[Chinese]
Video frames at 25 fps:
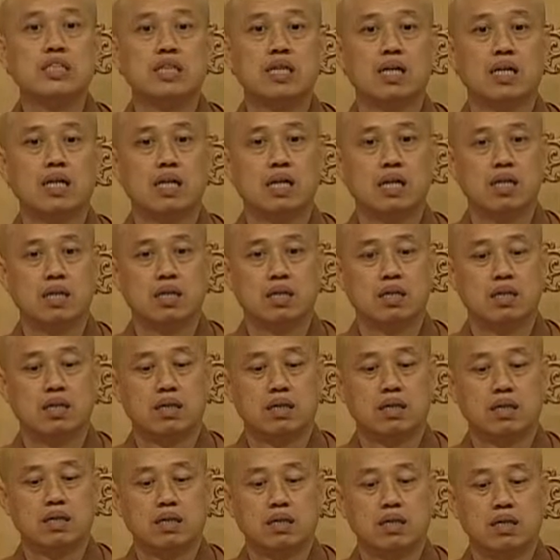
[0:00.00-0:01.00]
的
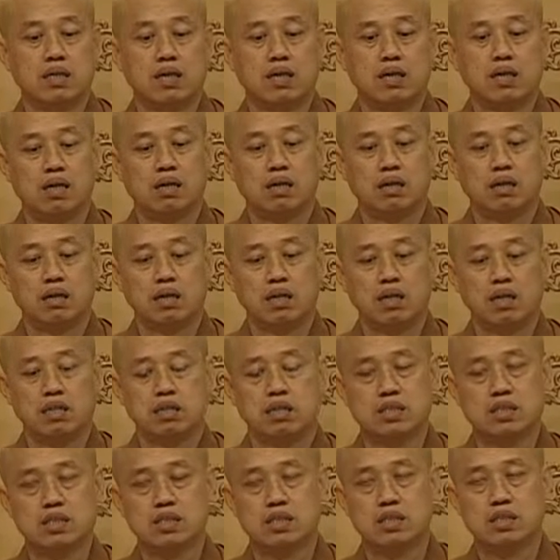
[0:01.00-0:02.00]
啊，可能
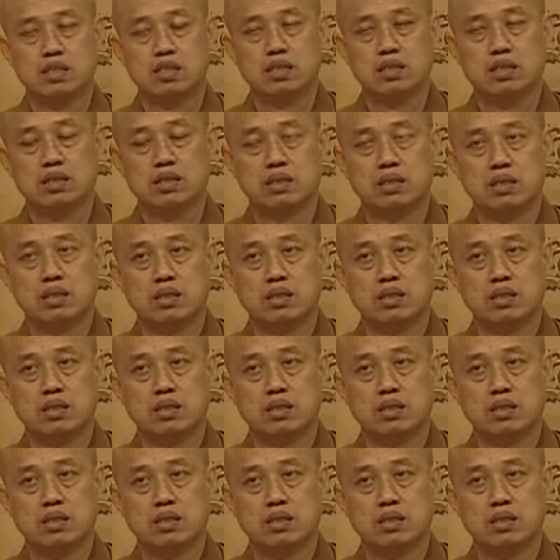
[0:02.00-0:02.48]
是